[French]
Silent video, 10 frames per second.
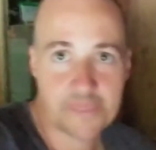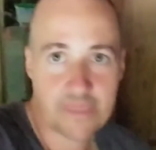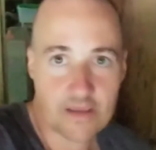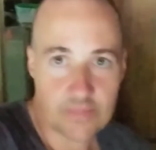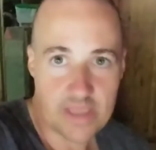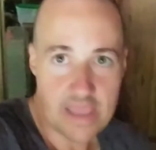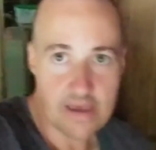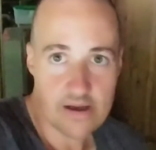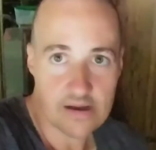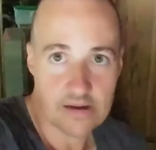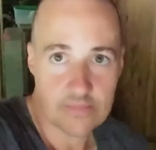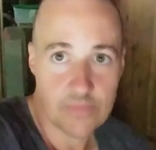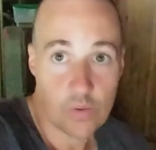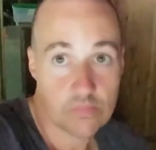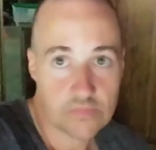Mais bon,
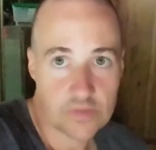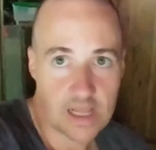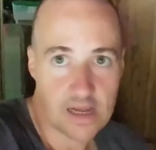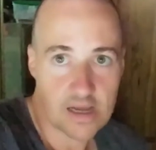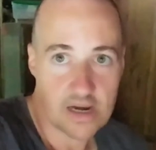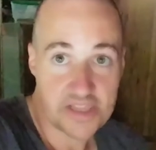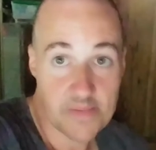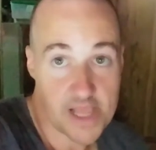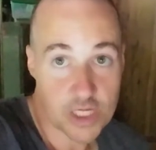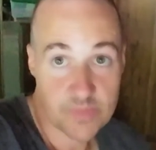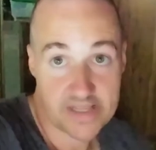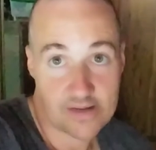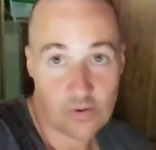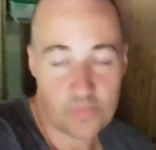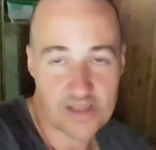le déménagement était
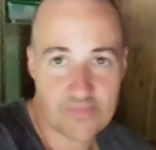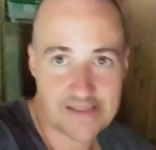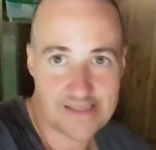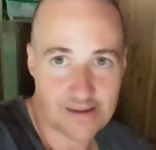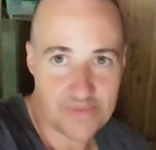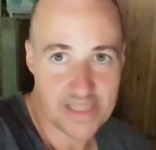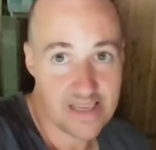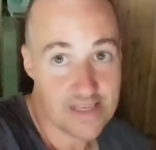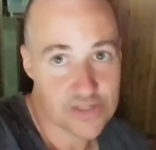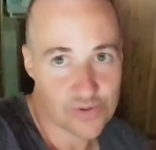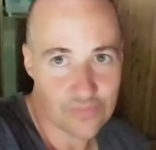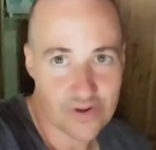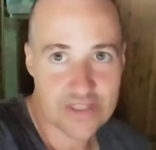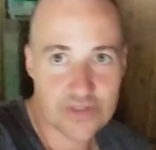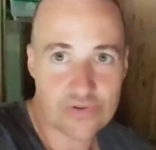complètement terminé. Ça, au moins,
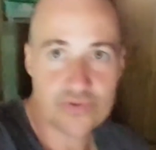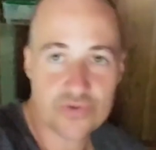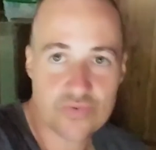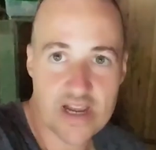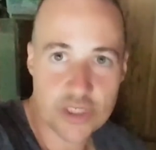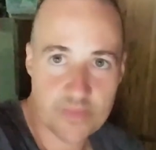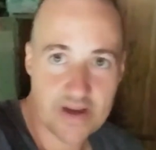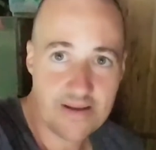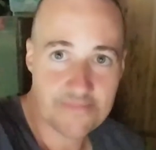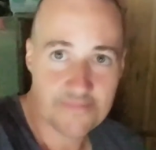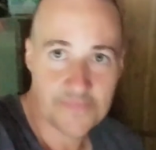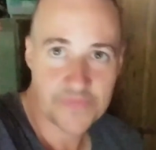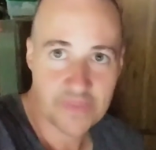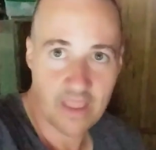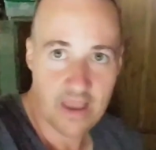c'est un soulagement.
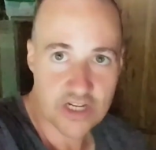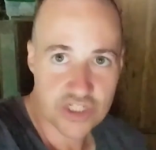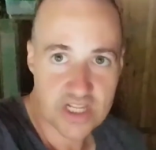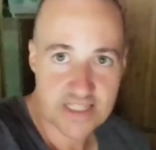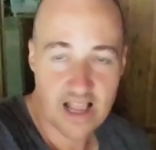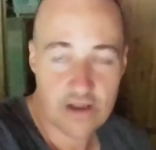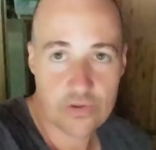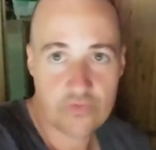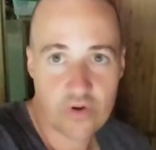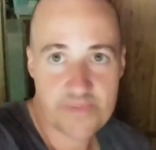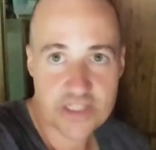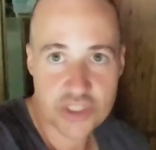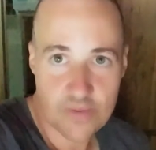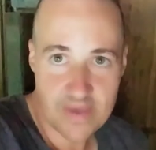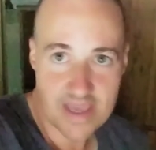Je descends une fois par
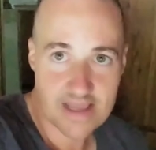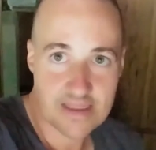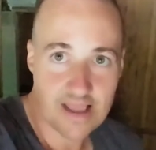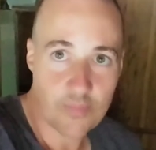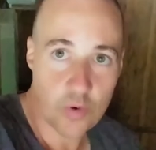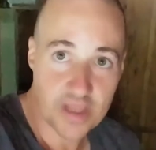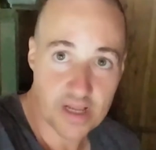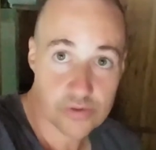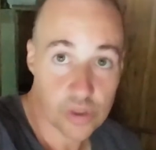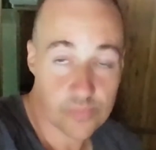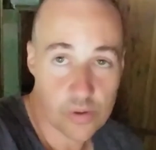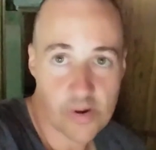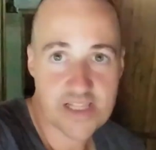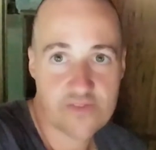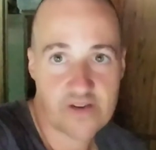semaine à mon entrepôt pour essayer
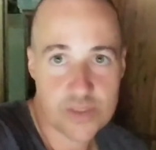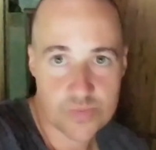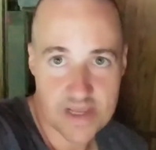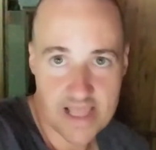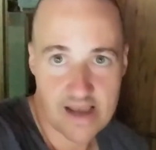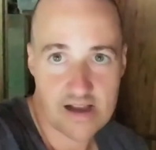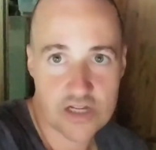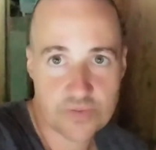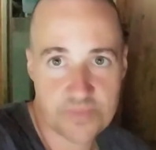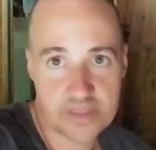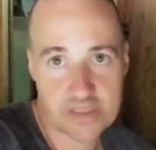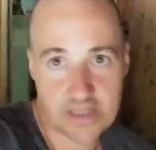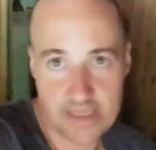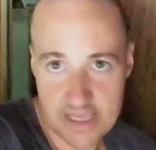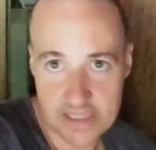de faire du ménage puis de
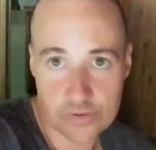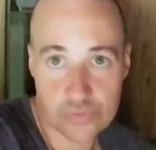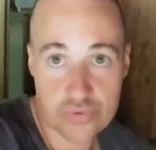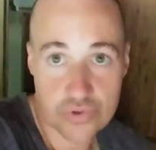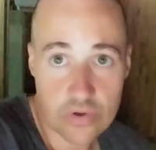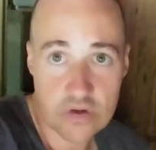trier dans tout ça.